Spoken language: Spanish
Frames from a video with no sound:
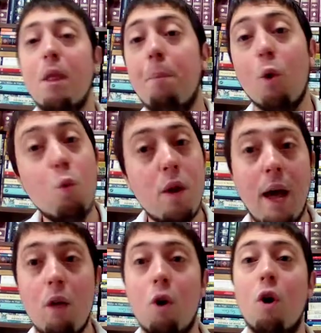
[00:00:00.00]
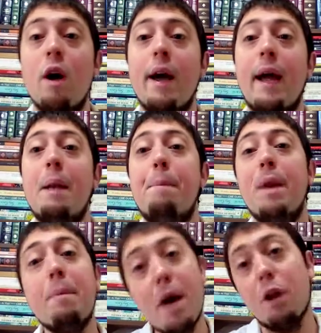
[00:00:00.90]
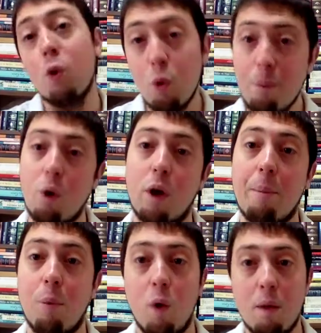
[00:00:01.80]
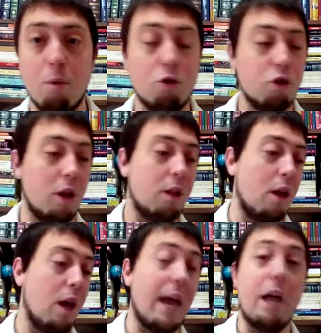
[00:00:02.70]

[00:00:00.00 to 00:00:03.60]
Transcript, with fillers: Por un lado, el primer grupo que podemos este,